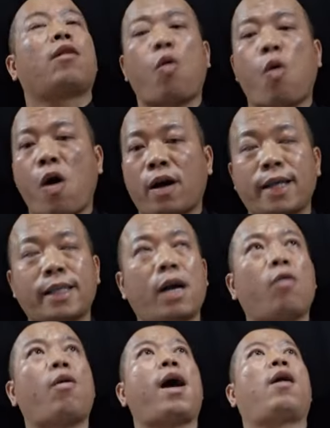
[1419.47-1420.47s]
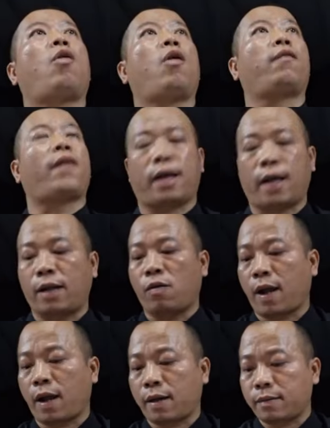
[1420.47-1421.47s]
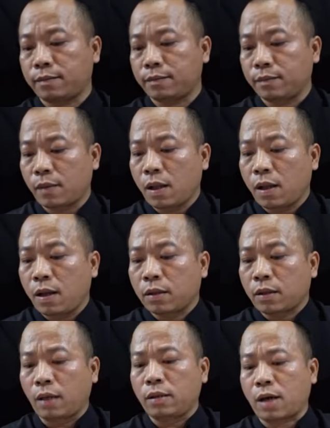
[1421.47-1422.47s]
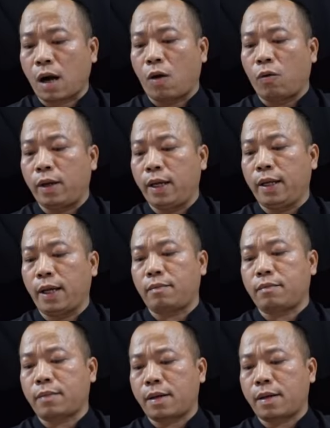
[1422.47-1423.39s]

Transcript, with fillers: họ gây ra họa họ phải gánh họa thân khẩu ý niệm